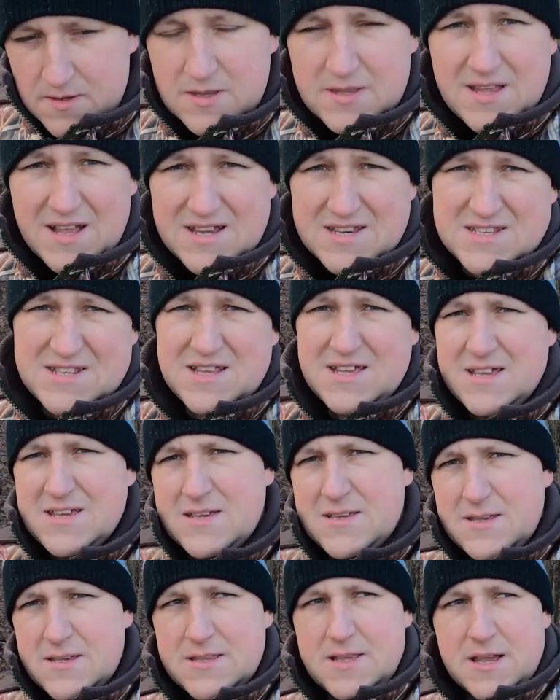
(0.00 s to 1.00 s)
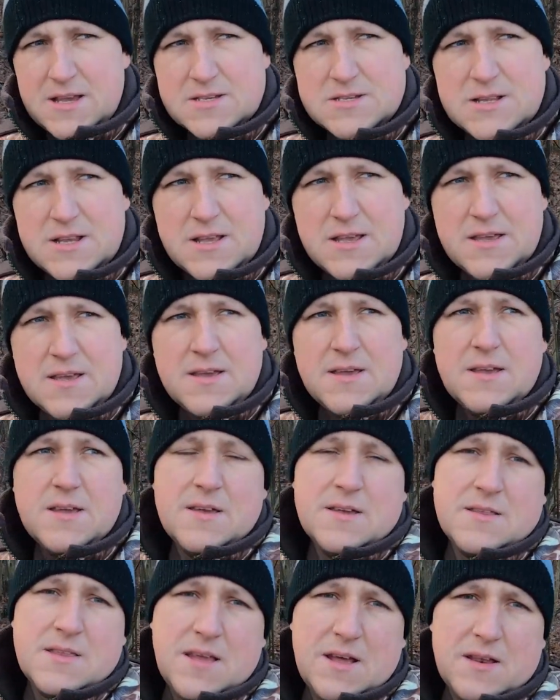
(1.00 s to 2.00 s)
I tak źle, i tak źle.
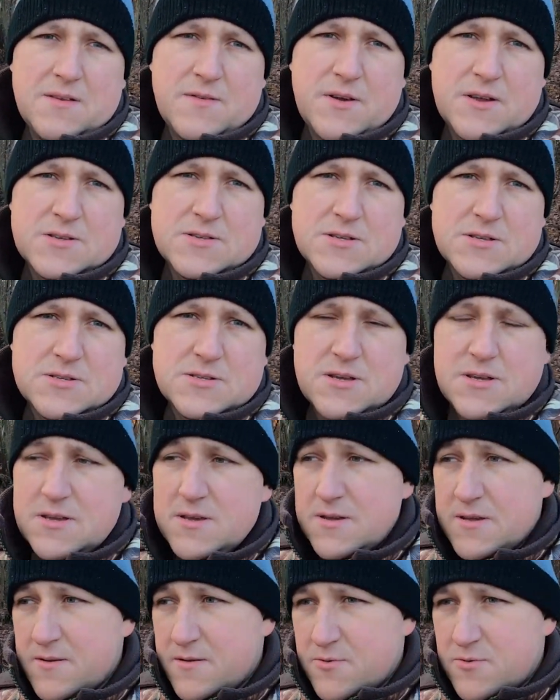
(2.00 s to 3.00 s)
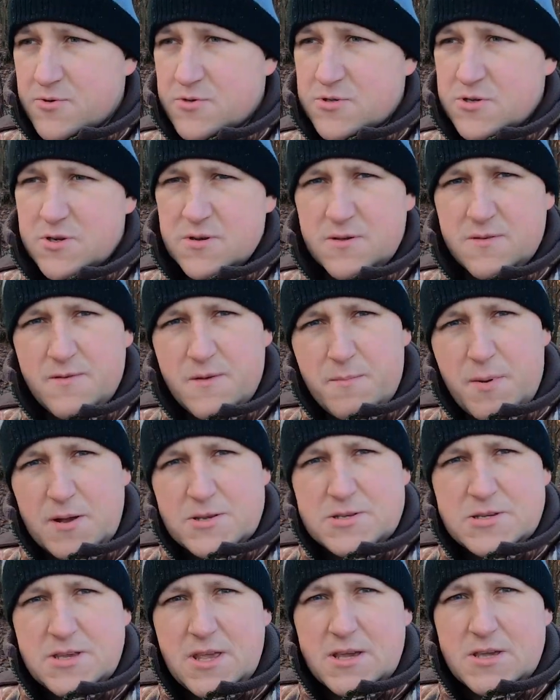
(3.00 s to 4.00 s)
No ale ważne, że już
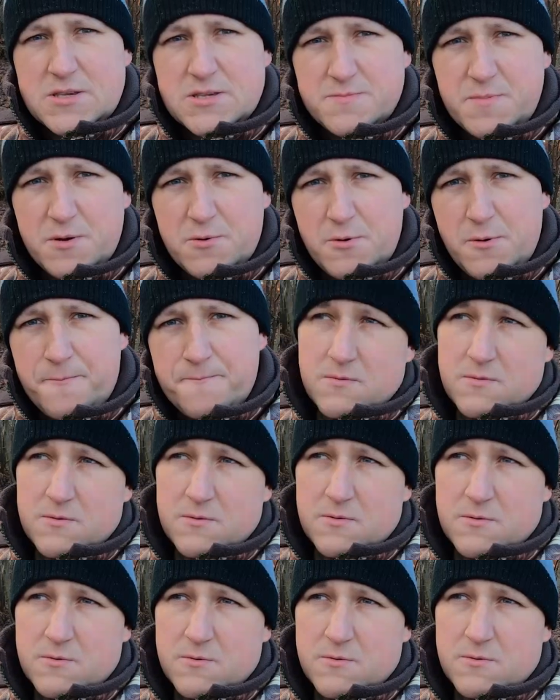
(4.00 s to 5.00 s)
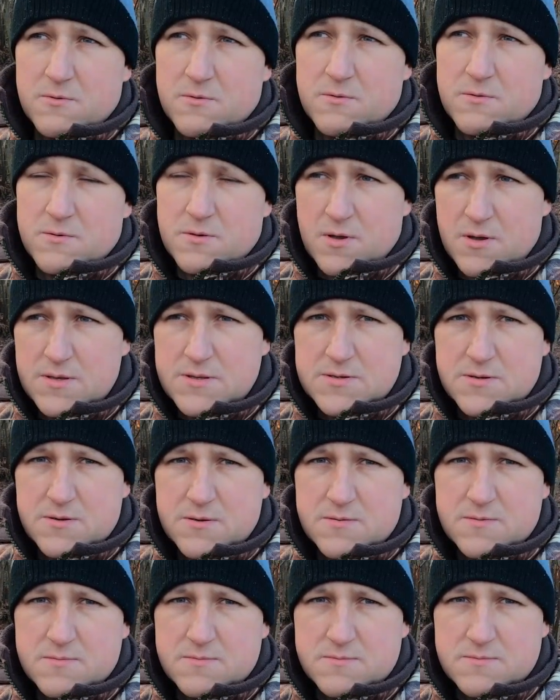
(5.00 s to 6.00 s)
wypadzik jakiś był. Yy, no i co?
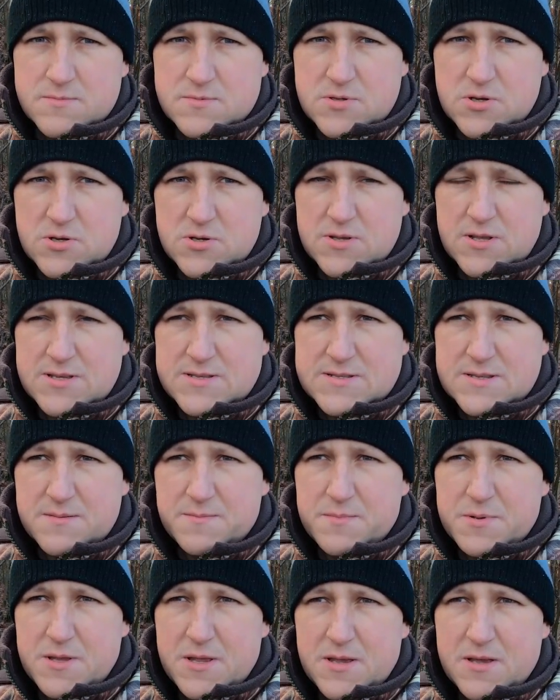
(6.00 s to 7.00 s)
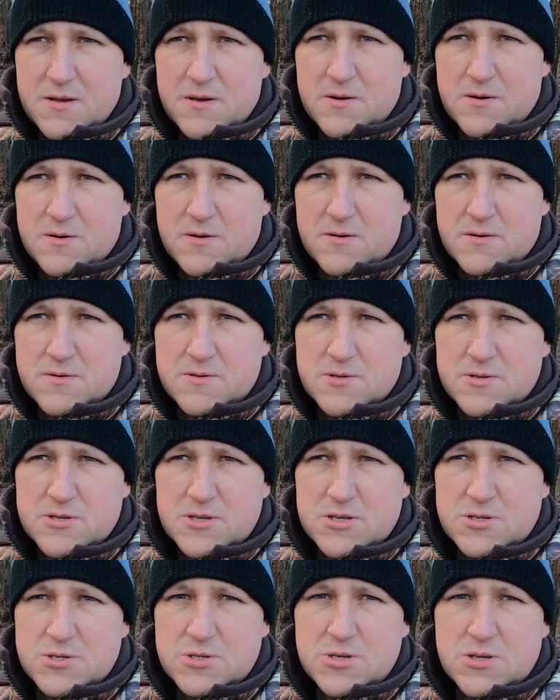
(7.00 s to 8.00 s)
Do następnego.
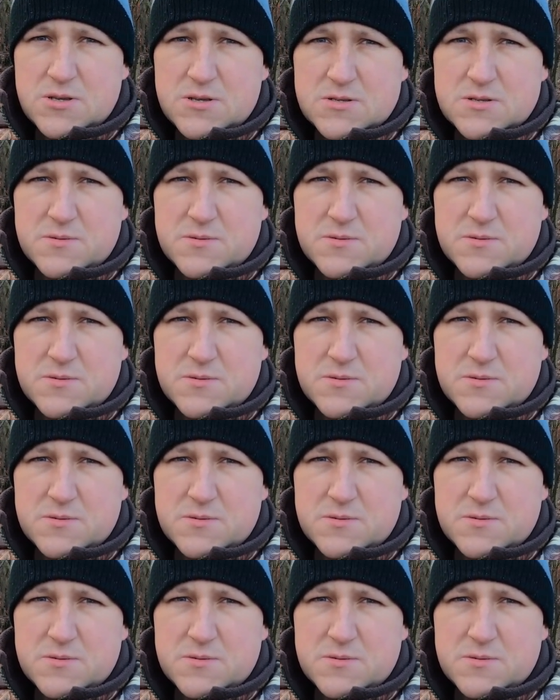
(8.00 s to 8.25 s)
Coś jeszcze?